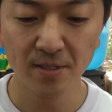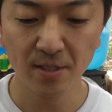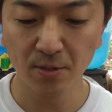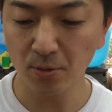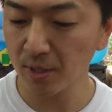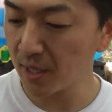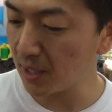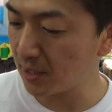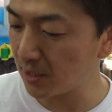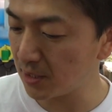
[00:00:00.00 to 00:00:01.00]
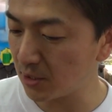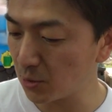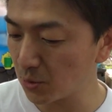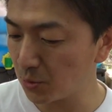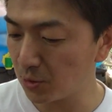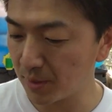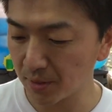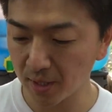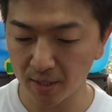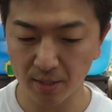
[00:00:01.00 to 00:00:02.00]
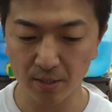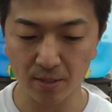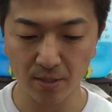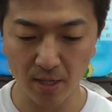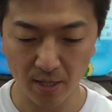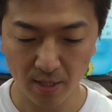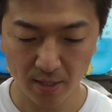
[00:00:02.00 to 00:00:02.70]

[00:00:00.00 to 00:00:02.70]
全然これ KTC ちょっと古めの KTC ですね